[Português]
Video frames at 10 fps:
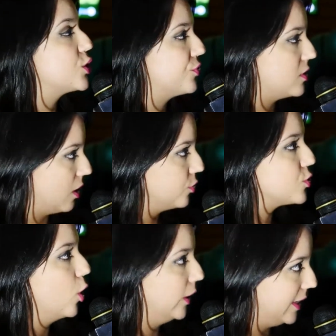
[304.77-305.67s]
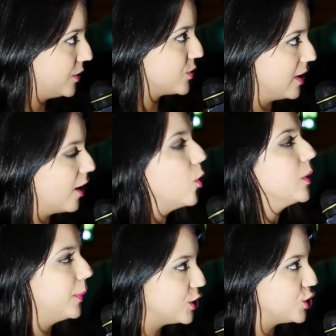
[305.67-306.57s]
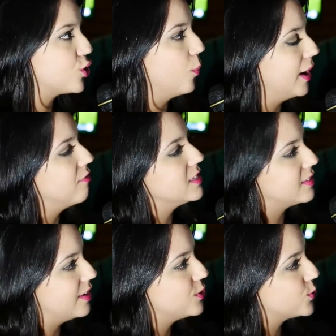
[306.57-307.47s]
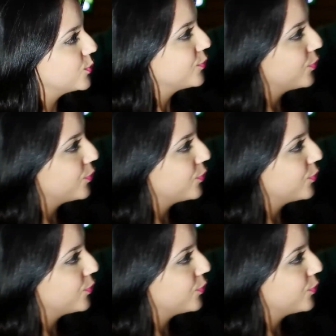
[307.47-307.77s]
artificial dos goleiros, né? Conta pra gente como é que vai ser isso.